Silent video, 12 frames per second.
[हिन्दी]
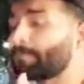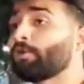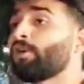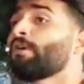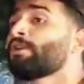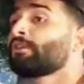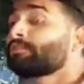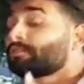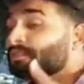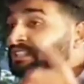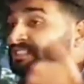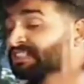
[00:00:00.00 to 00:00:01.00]
आपको
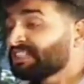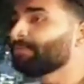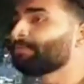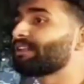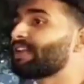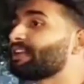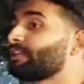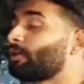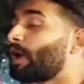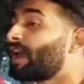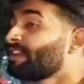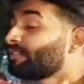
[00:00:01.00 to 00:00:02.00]
तस्कीन मिल जाएगी
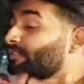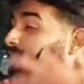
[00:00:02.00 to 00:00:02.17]
रूहानी